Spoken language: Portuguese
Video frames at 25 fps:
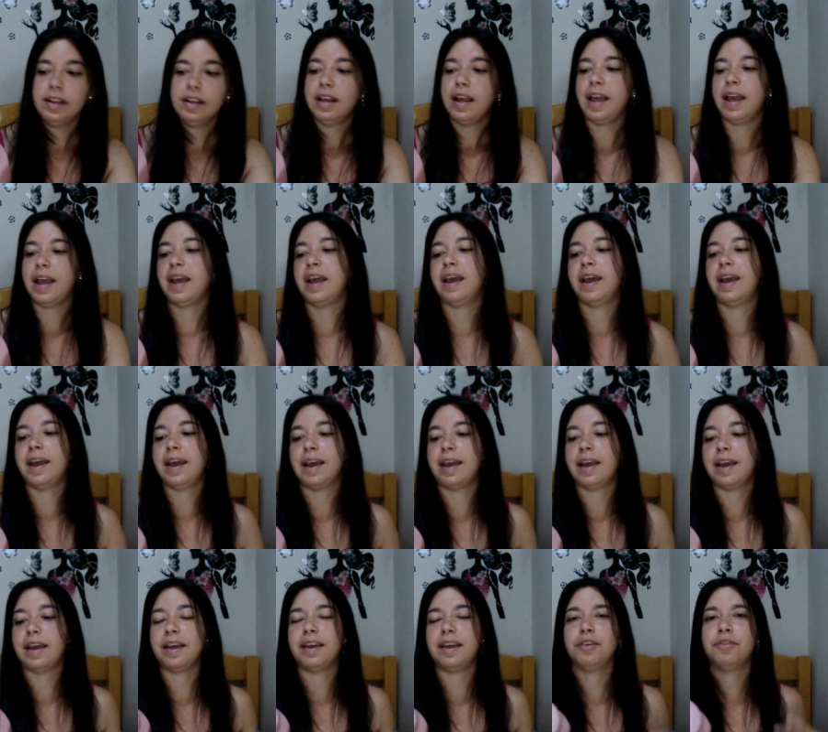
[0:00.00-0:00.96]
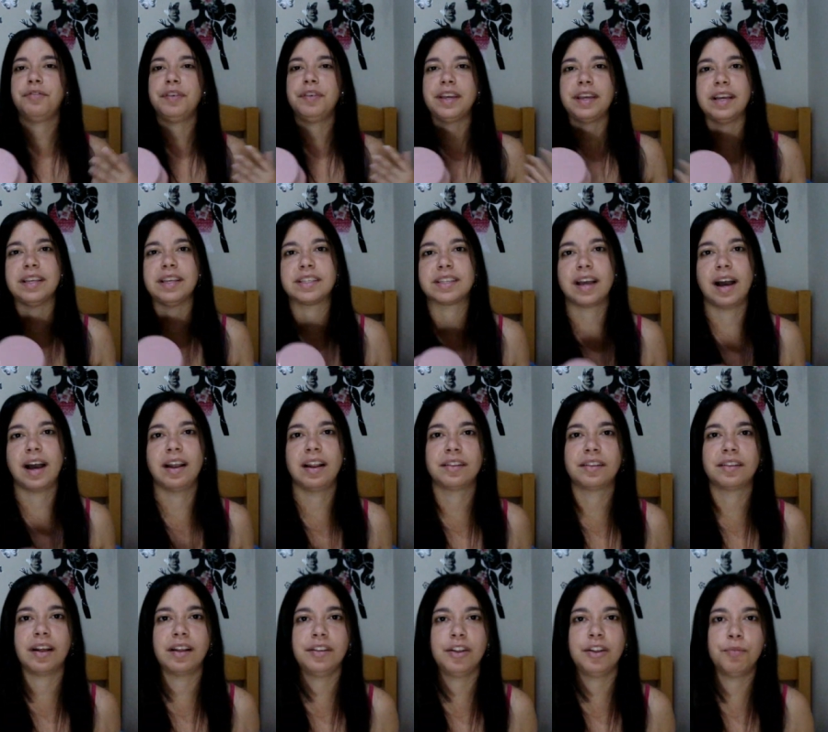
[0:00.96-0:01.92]
É, eu vi que a Scala
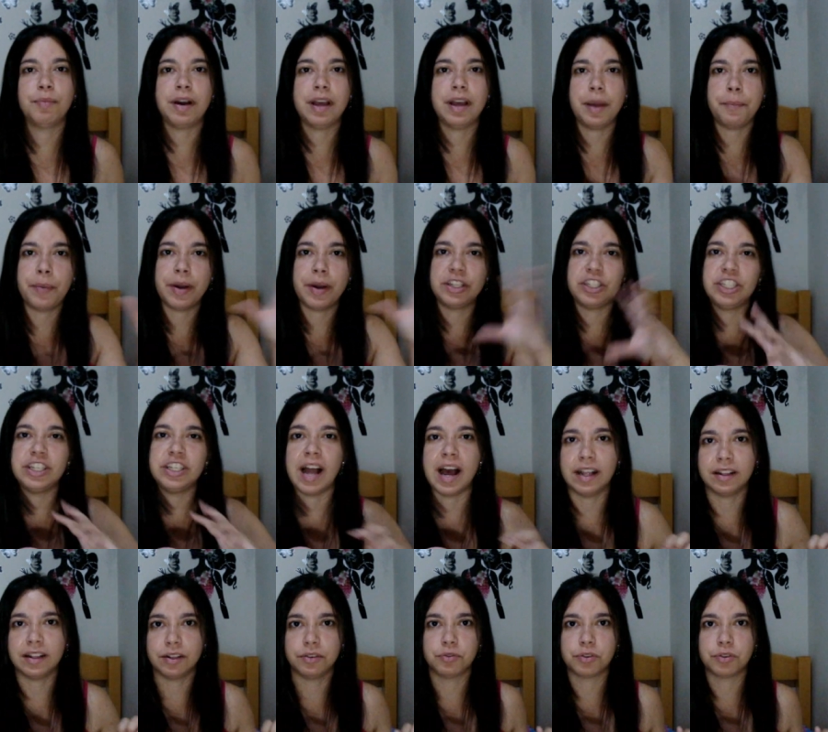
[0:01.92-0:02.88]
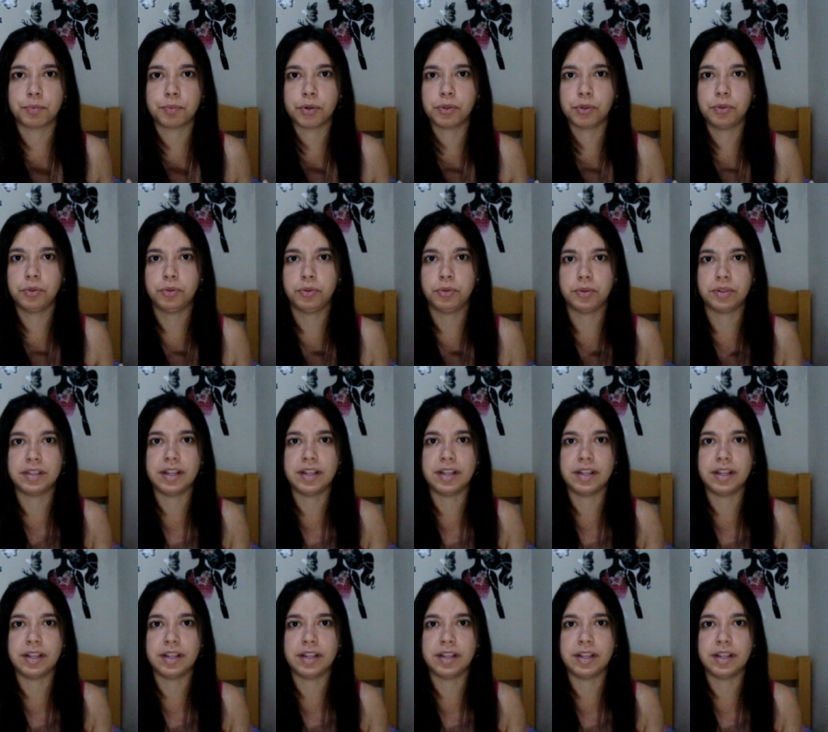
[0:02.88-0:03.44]
tá, deu uma repaginada nos produtos